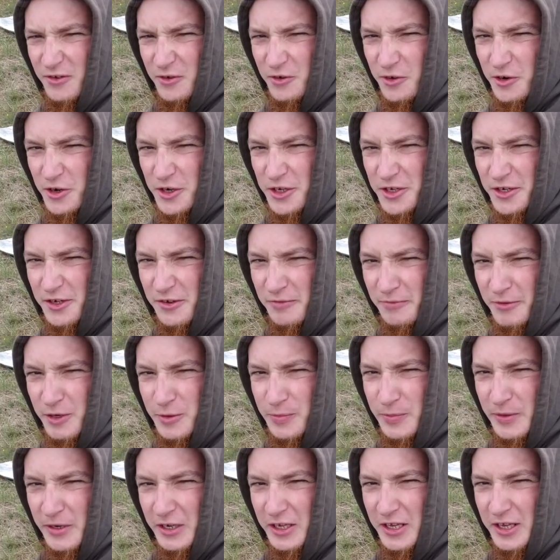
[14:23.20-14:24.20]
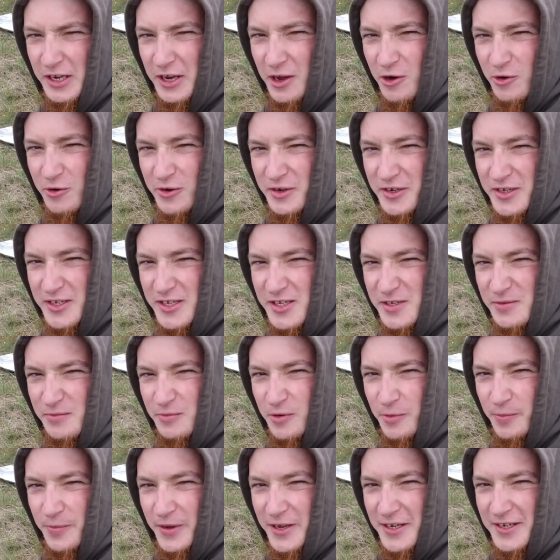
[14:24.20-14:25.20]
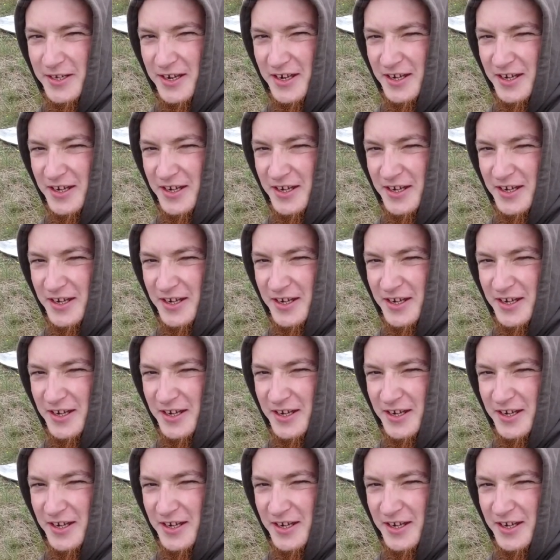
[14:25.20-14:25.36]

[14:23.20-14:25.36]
Und ähm, ich bin genau in diesem Moment